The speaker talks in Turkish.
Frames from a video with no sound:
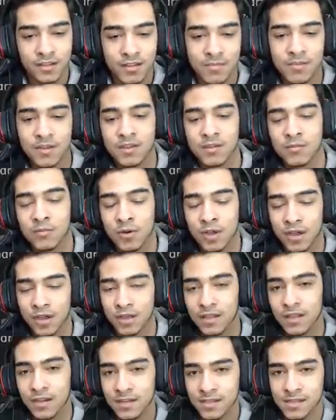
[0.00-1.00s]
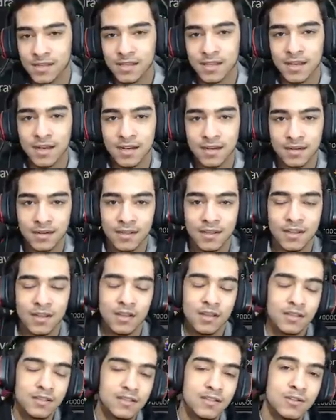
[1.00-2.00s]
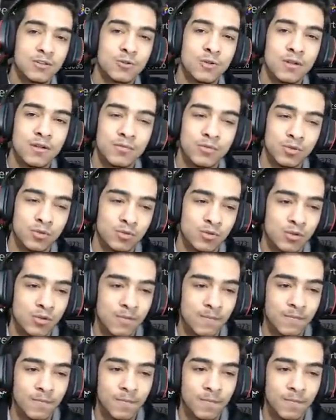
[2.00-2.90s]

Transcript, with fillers: Demek ki buraya kadar izlediler. Size şöyle bir şey söyleyeyim.